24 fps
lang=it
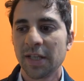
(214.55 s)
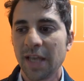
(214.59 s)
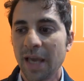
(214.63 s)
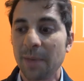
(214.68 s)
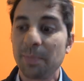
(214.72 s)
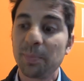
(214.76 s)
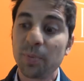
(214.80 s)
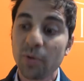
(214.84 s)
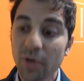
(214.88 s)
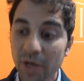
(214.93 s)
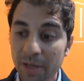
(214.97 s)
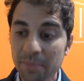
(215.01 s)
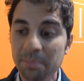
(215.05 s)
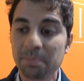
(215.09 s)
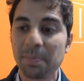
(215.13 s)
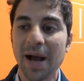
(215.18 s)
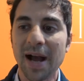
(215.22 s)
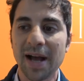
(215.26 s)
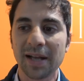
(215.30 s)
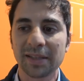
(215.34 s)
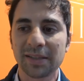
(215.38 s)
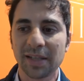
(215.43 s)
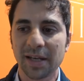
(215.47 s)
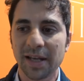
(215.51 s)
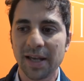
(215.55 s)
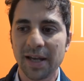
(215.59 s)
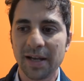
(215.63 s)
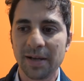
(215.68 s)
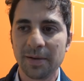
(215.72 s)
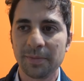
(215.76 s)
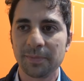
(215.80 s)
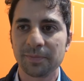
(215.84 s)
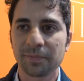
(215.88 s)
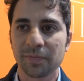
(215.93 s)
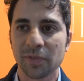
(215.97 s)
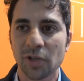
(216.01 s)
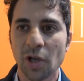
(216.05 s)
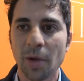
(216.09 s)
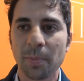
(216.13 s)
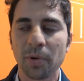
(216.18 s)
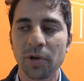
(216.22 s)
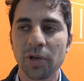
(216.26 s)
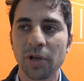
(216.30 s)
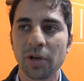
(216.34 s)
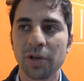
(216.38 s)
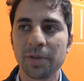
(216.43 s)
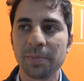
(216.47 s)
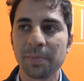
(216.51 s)
Eppure in patria,
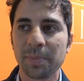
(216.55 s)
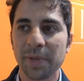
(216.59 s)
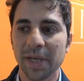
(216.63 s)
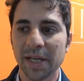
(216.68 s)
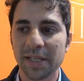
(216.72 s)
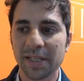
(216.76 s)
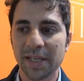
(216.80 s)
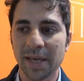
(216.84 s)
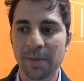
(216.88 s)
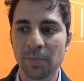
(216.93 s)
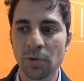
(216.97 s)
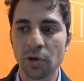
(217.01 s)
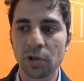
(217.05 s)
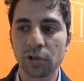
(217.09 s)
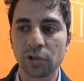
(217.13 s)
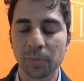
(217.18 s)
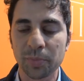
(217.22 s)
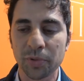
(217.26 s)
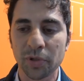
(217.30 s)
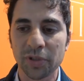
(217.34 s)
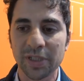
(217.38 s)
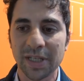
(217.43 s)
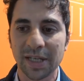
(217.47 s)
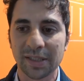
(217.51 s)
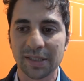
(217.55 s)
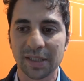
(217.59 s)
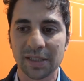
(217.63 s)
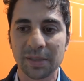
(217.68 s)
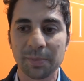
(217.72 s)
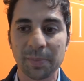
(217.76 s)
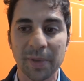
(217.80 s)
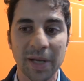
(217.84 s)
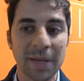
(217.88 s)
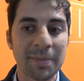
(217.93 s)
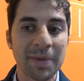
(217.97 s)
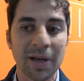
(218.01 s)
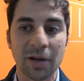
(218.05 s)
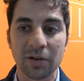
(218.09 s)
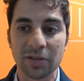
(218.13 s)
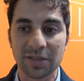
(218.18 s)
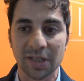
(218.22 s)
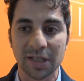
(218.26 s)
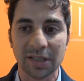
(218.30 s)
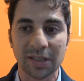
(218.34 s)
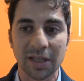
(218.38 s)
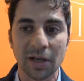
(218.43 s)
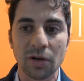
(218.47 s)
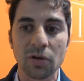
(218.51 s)
dopo le Olimpiadi, è molto più odiata di prima, è
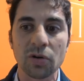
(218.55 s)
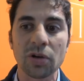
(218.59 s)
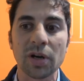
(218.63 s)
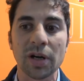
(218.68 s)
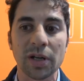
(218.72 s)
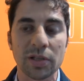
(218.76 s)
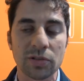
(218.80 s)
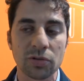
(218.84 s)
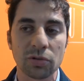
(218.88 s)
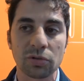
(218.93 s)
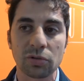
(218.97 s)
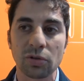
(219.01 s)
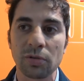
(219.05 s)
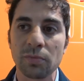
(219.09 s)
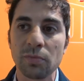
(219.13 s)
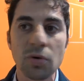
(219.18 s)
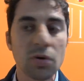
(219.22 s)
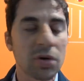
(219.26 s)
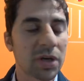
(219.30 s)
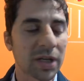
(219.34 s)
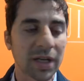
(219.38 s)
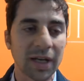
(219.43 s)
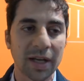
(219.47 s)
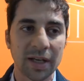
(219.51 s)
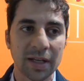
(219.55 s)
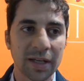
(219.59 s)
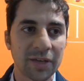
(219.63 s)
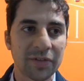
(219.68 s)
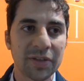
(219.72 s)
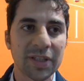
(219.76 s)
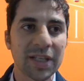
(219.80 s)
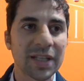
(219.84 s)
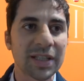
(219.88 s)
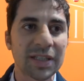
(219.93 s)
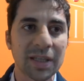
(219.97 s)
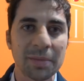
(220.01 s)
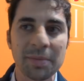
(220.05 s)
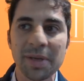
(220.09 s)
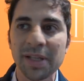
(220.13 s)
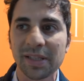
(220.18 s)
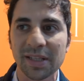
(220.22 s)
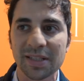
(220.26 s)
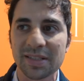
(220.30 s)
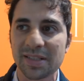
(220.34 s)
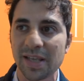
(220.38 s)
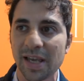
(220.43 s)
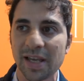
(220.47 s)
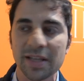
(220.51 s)
costretta a correre sotto il burka,
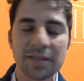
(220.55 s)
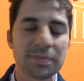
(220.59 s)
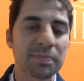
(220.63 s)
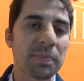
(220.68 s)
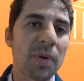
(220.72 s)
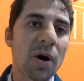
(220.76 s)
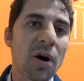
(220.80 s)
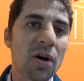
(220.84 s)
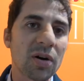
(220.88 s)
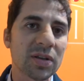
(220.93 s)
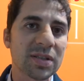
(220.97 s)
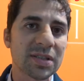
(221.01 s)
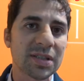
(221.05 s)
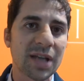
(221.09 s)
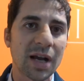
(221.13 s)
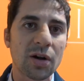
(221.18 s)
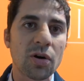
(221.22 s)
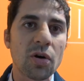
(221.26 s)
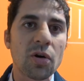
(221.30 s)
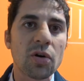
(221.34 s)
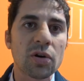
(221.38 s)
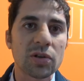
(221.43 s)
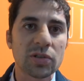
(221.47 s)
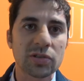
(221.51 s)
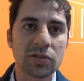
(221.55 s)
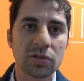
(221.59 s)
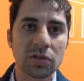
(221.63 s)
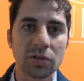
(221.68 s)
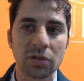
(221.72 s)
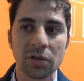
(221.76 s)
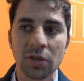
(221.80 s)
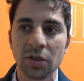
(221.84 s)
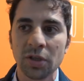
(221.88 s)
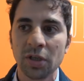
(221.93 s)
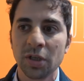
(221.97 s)
evidentemente si è esposta, ha corso